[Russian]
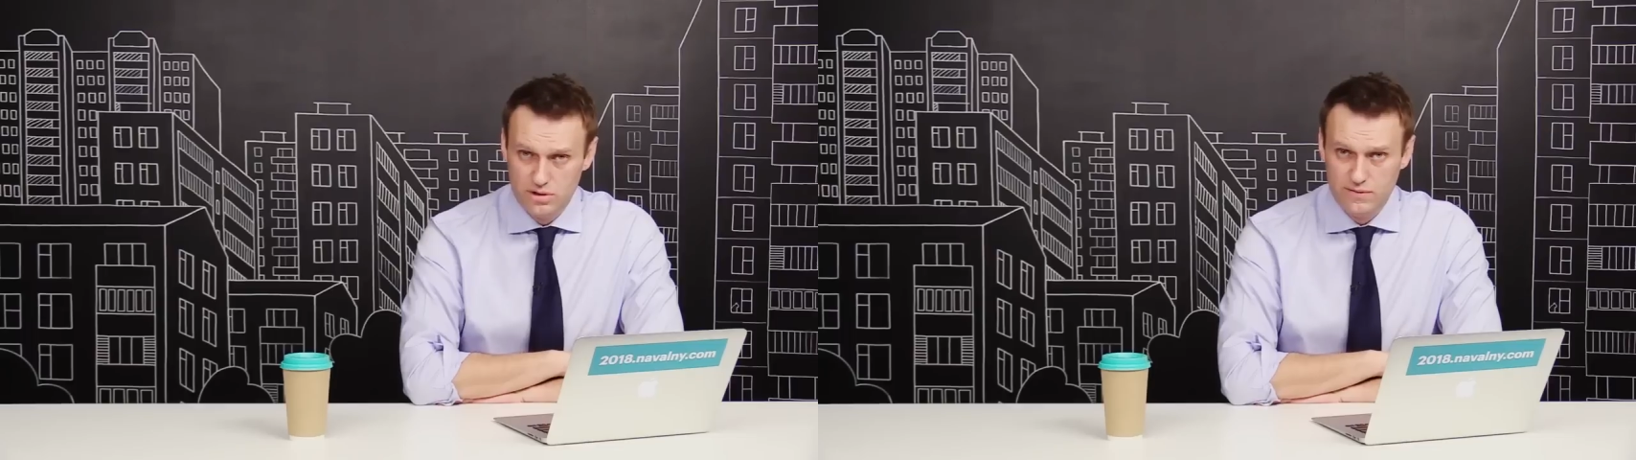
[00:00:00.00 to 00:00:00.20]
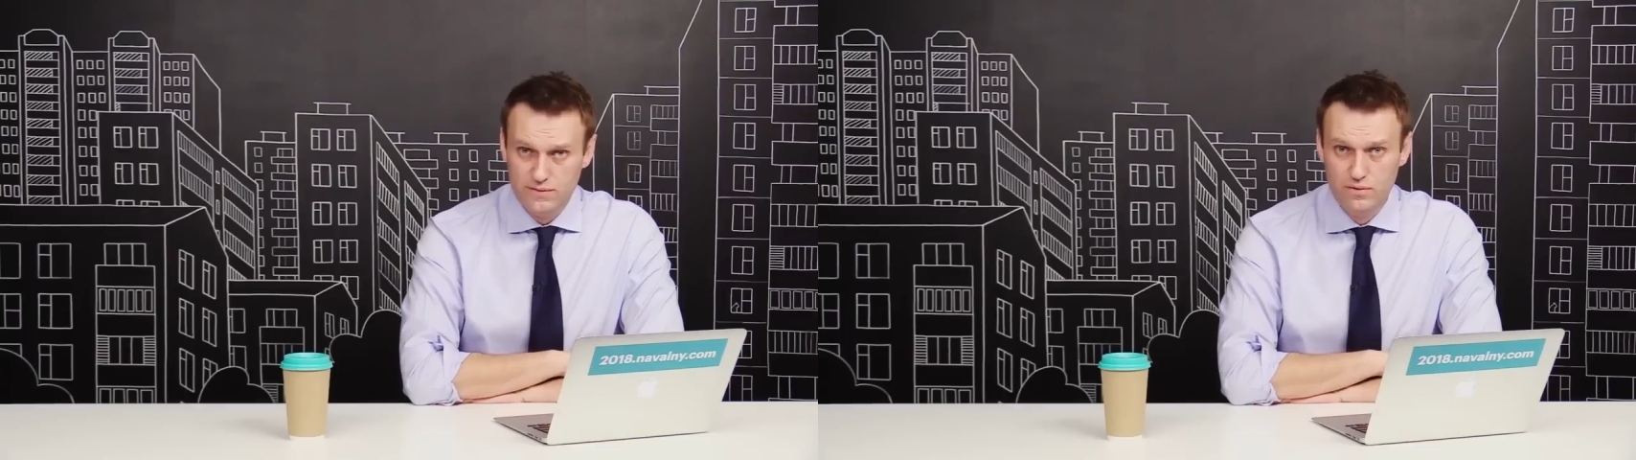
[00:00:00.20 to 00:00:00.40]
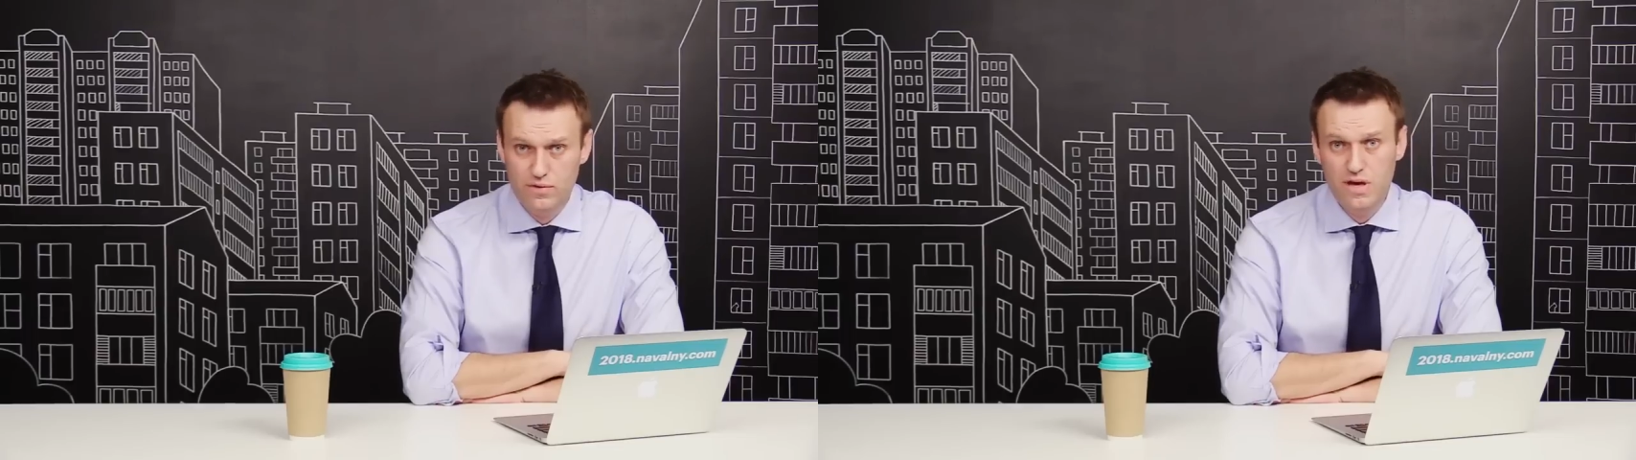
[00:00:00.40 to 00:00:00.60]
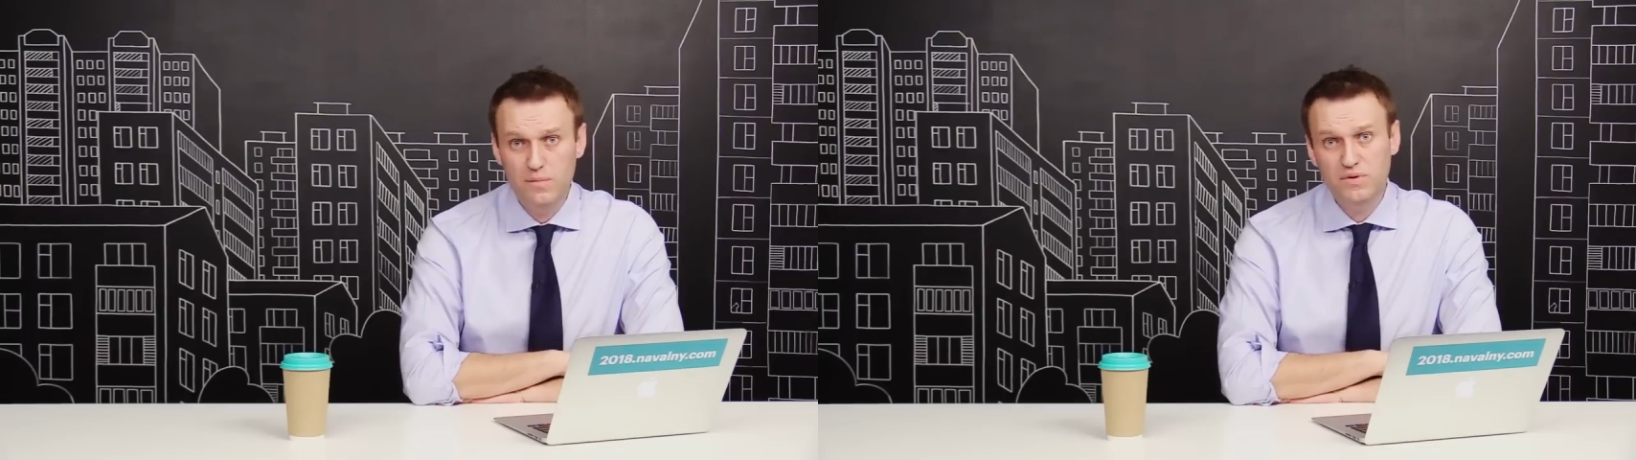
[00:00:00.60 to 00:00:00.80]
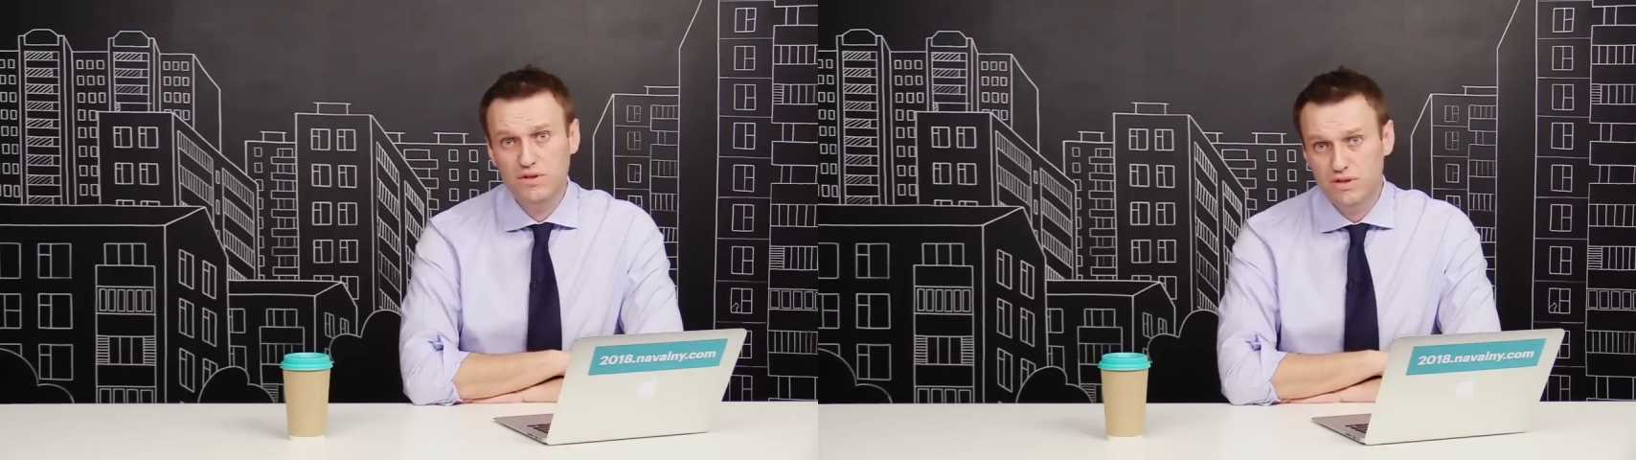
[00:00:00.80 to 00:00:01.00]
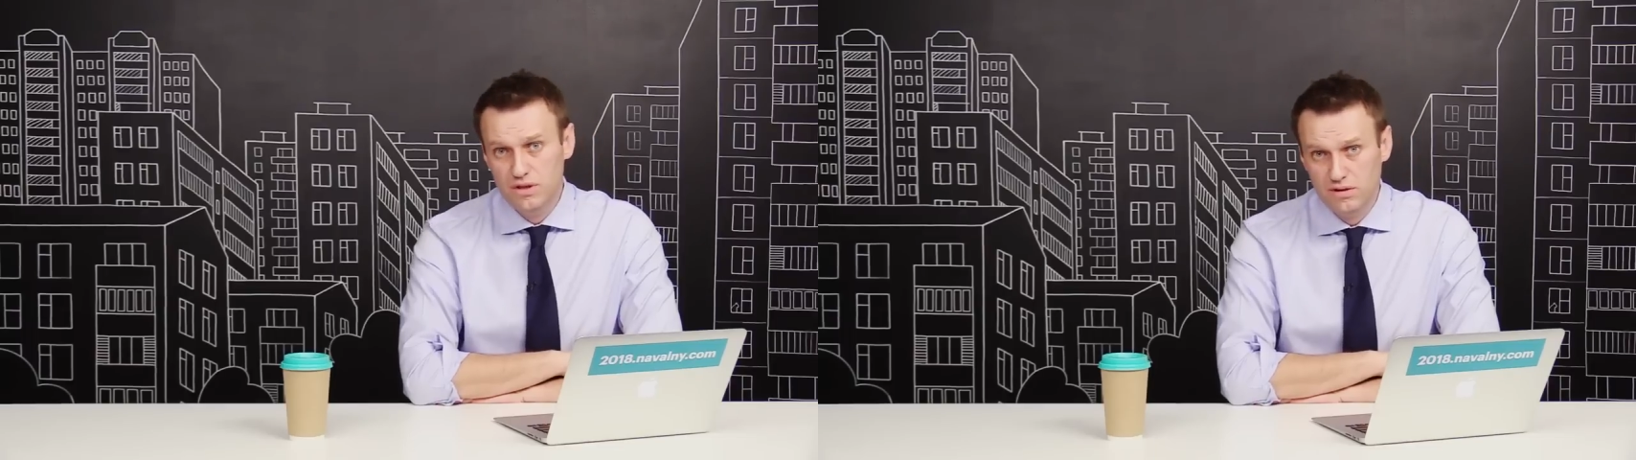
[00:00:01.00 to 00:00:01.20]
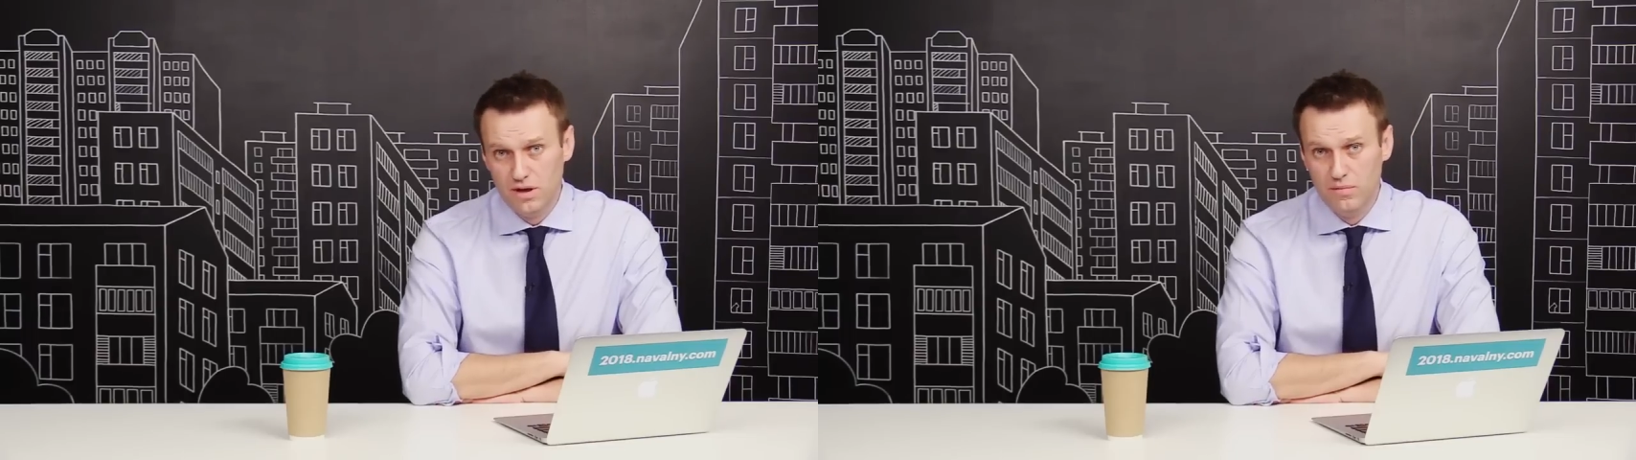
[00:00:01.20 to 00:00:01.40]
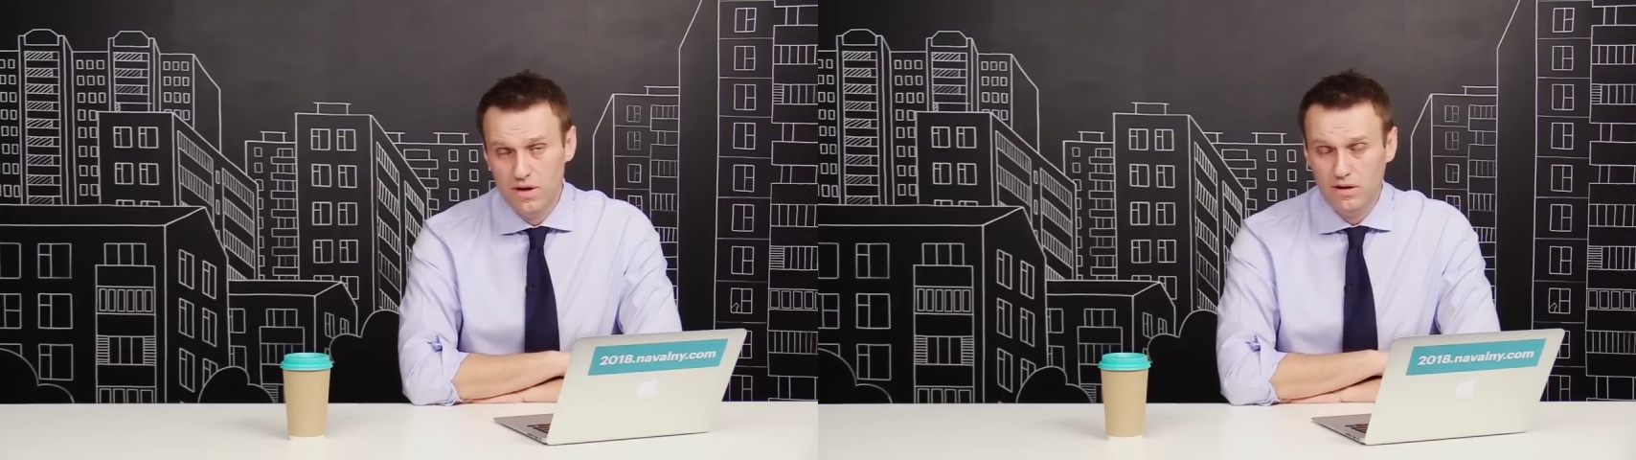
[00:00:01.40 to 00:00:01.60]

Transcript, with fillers: это все и объяснит нам,